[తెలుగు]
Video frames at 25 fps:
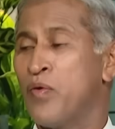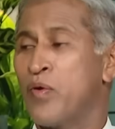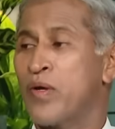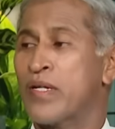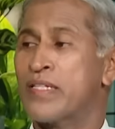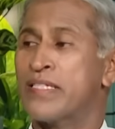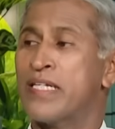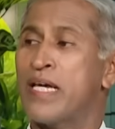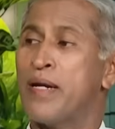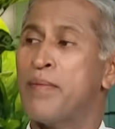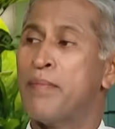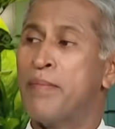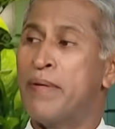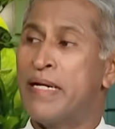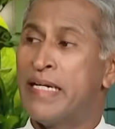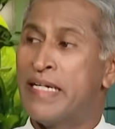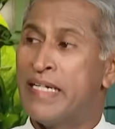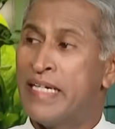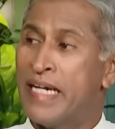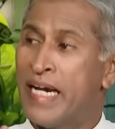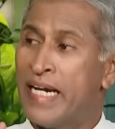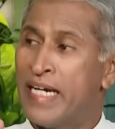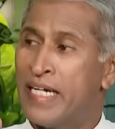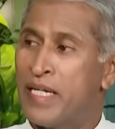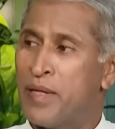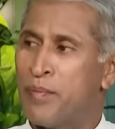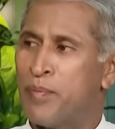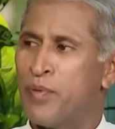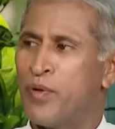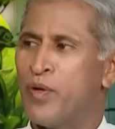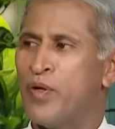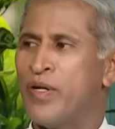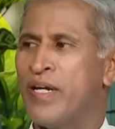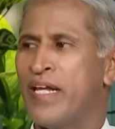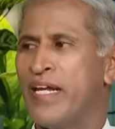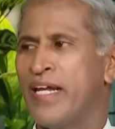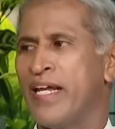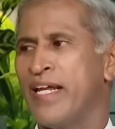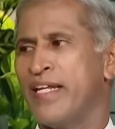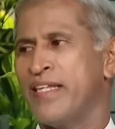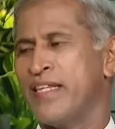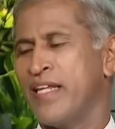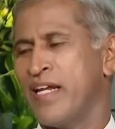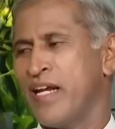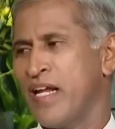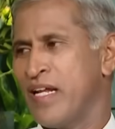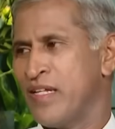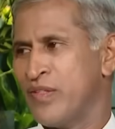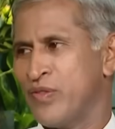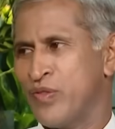ఒకసారి మిడ్ నైట్ ఎప్పుడో డిన్నర్
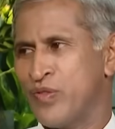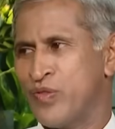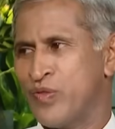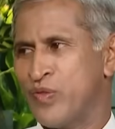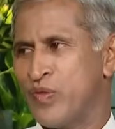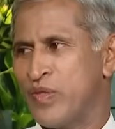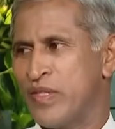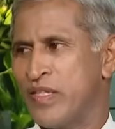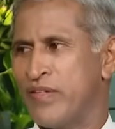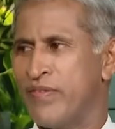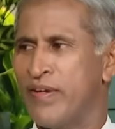తినాల్సి వస్తుంది